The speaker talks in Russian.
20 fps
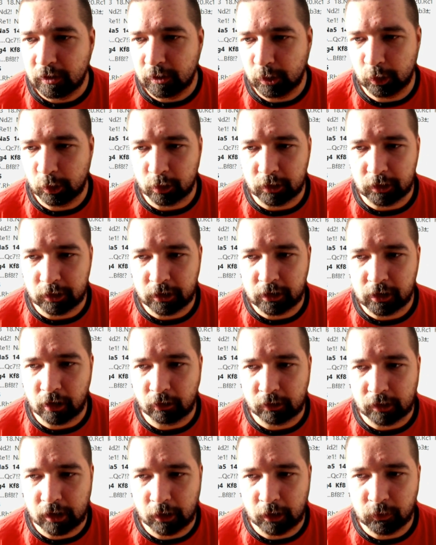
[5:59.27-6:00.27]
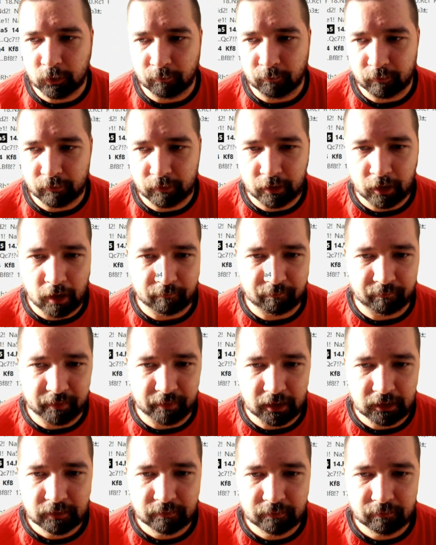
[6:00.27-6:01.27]
Черные играют конем на
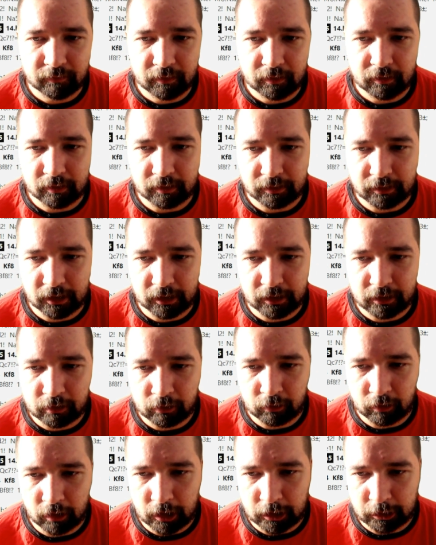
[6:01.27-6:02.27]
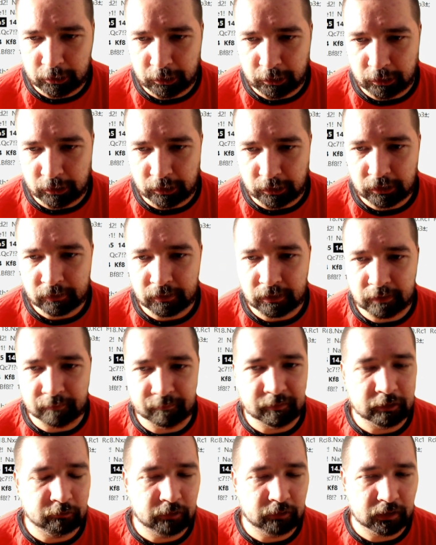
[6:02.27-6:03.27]
5, я играю h4,
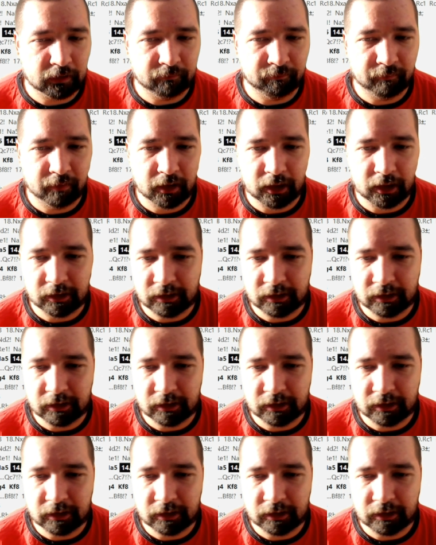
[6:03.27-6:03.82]
именно в этом была